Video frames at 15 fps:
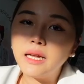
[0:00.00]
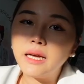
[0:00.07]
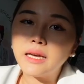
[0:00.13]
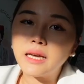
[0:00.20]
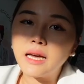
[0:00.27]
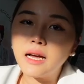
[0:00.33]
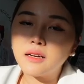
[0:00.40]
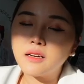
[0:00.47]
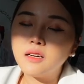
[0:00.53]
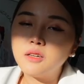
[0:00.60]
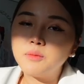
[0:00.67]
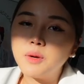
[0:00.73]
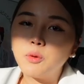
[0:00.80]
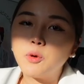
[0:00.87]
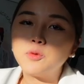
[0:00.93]
ไรเงี้ยก็คือ
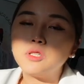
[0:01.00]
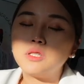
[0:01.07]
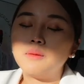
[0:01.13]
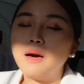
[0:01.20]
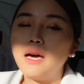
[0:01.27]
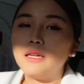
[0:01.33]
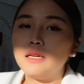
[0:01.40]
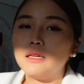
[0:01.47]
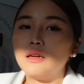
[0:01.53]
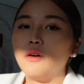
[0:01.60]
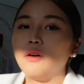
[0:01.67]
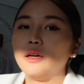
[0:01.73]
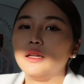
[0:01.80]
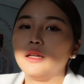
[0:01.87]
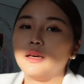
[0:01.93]
ไปพบจิตแพทย์นิดหน่
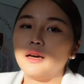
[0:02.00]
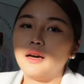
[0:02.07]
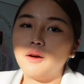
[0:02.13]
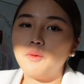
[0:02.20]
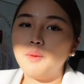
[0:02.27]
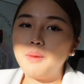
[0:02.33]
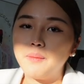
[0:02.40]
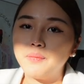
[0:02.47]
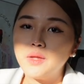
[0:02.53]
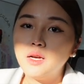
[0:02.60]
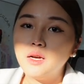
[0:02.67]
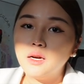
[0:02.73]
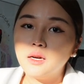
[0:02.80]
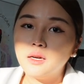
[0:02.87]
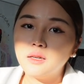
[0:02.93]
อยเลยนะคะว่าแบบ
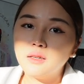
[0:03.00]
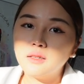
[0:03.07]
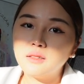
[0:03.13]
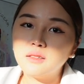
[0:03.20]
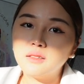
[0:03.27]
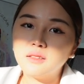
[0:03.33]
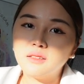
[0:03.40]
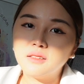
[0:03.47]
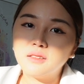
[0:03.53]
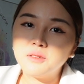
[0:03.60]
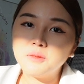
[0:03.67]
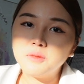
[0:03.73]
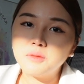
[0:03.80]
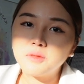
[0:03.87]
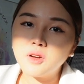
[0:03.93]
เออ
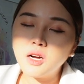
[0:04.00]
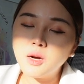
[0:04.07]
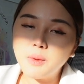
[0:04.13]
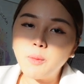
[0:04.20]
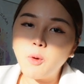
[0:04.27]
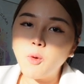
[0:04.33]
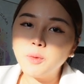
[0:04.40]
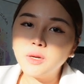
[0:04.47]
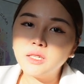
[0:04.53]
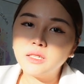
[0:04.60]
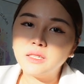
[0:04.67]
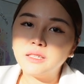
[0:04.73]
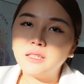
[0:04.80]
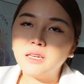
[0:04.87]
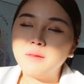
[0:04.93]
ก็คือไปพบเล
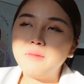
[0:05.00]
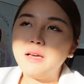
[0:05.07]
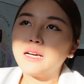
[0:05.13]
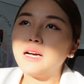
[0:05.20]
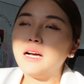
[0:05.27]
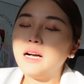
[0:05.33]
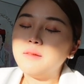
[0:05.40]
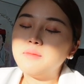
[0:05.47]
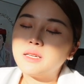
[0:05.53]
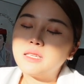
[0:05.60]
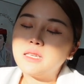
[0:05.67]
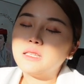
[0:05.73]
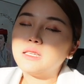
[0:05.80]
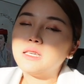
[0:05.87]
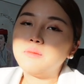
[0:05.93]
ยแล้วแม้กระทั่งบาง
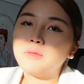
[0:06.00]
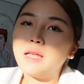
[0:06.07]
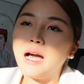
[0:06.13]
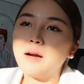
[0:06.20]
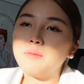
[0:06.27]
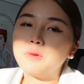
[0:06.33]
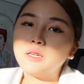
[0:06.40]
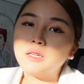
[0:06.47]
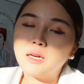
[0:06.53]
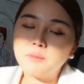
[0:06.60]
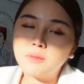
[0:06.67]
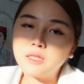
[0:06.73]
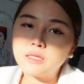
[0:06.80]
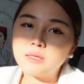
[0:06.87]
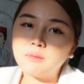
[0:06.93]
ทีคิมถามเพื่อน
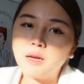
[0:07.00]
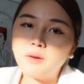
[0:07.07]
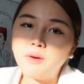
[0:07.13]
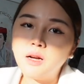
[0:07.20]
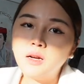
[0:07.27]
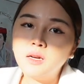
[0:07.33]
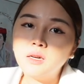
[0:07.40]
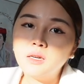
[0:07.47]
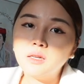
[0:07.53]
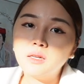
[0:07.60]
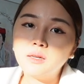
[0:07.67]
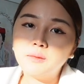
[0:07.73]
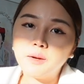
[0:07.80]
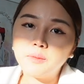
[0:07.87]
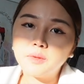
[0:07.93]
ไปใช่ไหมว่าเอ
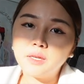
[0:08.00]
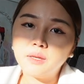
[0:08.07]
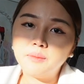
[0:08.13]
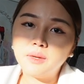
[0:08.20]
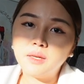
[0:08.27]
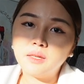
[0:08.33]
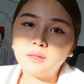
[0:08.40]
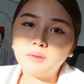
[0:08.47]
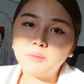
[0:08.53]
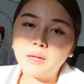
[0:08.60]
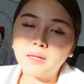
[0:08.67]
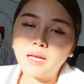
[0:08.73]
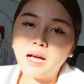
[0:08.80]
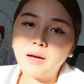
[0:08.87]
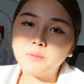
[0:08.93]
อแบบทำเออ
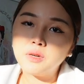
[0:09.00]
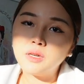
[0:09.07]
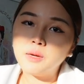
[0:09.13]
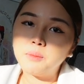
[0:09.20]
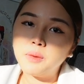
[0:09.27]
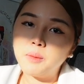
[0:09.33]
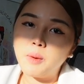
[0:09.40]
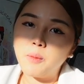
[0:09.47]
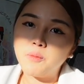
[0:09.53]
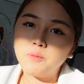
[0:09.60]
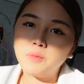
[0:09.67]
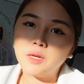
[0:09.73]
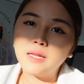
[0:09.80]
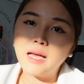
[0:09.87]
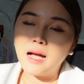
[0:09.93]
ถามเพื่อนไปแบบเห
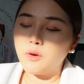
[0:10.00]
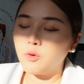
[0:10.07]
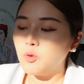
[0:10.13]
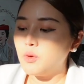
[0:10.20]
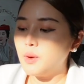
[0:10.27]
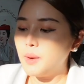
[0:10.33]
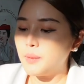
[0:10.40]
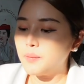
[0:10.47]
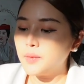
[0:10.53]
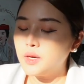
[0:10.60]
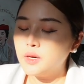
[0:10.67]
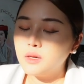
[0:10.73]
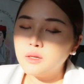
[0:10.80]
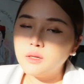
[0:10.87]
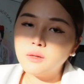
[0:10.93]
มือนอยากรู้ว่าแบบ
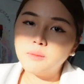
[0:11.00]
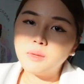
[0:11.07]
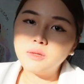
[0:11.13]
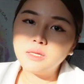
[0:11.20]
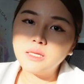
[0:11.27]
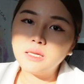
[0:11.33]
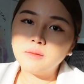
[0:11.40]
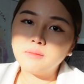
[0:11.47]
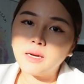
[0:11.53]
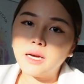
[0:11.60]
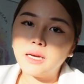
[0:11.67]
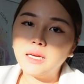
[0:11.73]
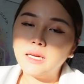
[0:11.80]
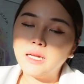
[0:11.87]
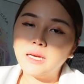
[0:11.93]
เออมันจริงไหม
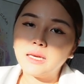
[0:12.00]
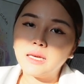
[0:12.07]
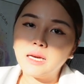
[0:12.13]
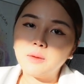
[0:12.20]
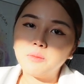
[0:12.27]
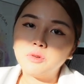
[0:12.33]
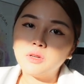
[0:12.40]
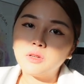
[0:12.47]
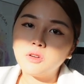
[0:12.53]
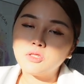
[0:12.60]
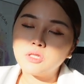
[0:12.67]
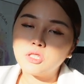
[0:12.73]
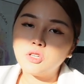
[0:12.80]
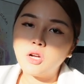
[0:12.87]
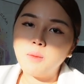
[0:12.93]
อะไรเงี้ยเพื่อนก็
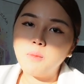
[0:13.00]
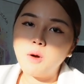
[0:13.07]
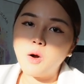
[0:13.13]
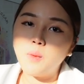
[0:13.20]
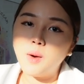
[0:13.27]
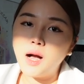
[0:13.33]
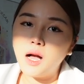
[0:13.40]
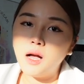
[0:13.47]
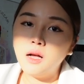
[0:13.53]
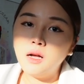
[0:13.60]
จะชอบบอกว่า